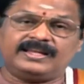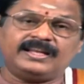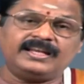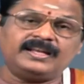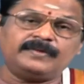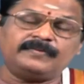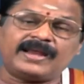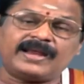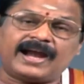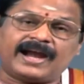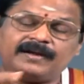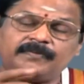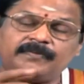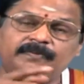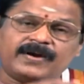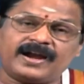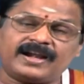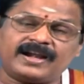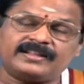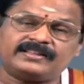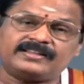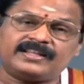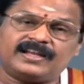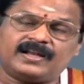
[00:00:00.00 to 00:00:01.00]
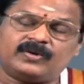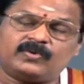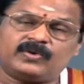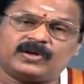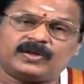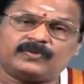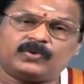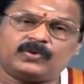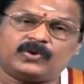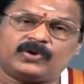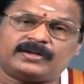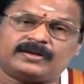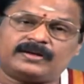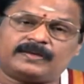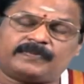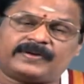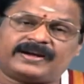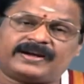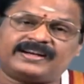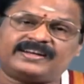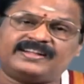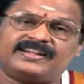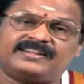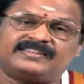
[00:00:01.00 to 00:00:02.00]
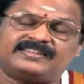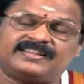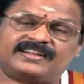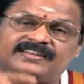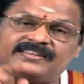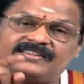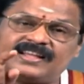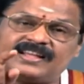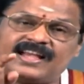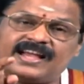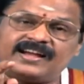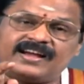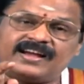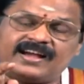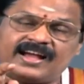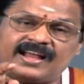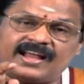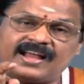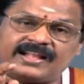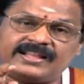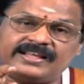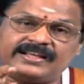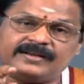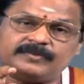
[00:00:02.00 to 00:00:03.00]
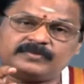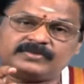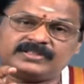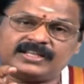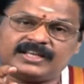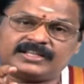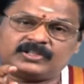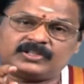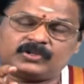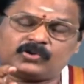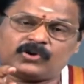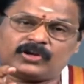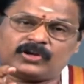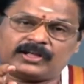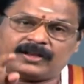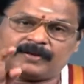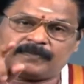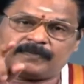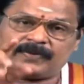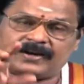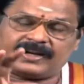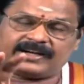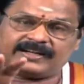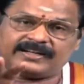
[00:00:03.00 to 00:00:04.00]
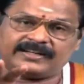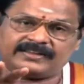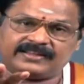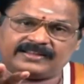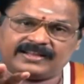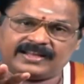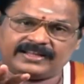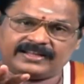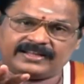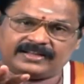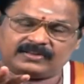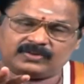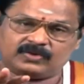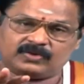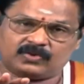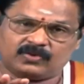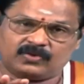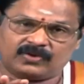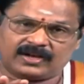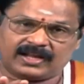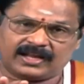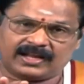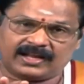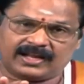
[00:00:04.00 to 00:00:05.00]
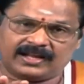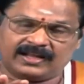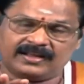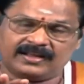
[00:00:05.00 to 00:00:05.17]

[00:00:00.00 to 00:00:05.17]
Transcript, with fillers: இன்னும் யாழ்ப்பாணத்திலே உணவு கொண்ட பழக்கத்தில் தேங்காய் அதிகம் சேர்த்துக்கொள்கிற பழக்கத்தில் இருந்து கூட